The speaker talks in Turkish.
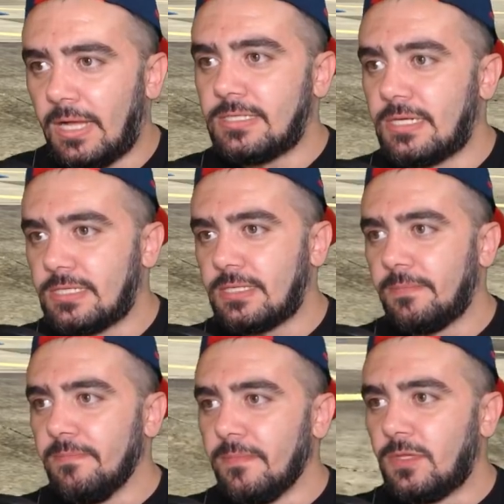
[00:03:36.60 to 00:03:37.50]
Hazırız.
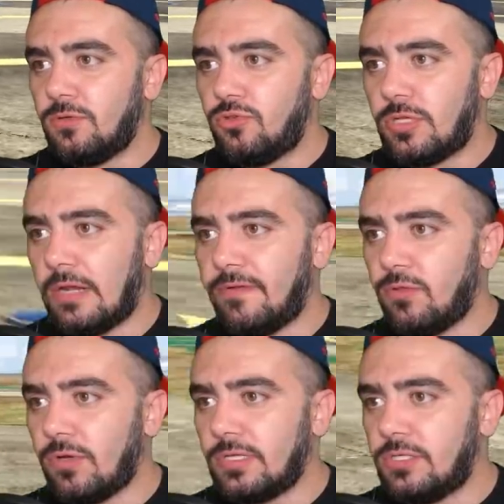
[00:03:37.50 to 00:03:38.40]
Şu
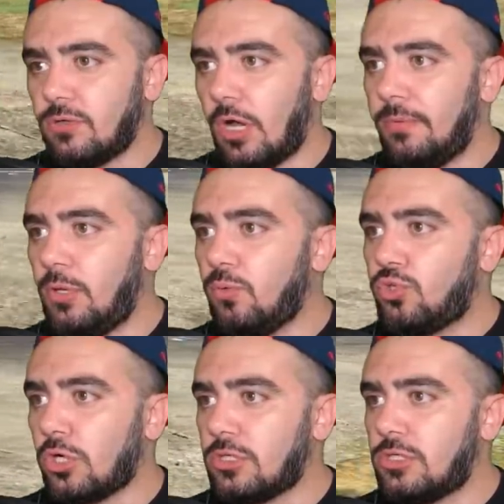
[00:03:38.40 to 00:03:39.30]
tarafa doğru gideceğiz. Abi ne
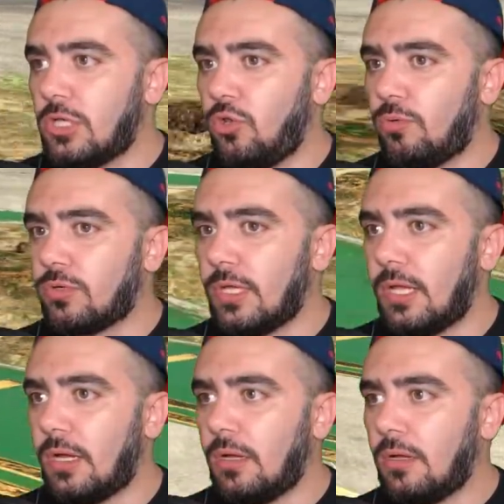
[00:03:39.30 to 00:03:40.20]
uçak sesi geliyor burada
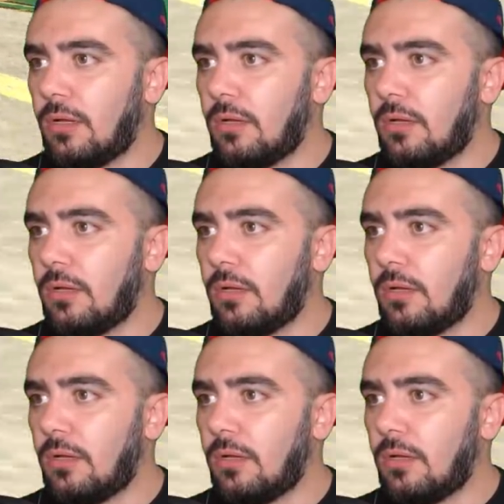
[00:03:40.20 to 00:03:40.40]
ya.